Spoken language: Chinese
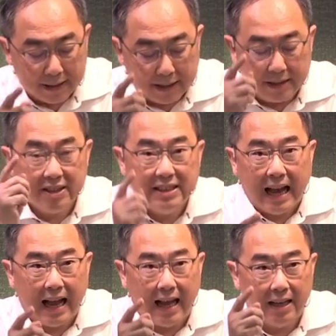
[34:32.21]
它的
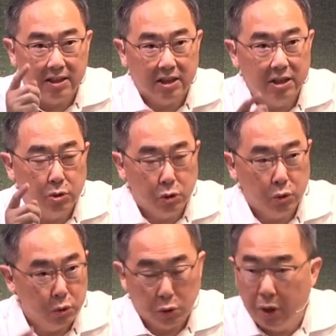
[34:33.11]
价
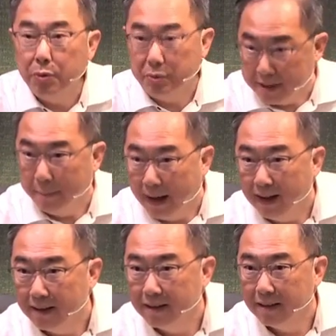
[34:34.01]
值取决于
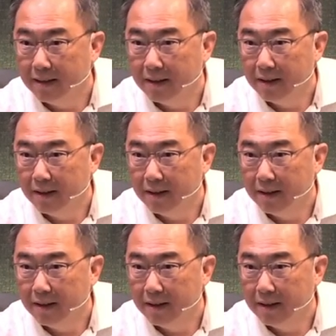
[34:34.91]
什么？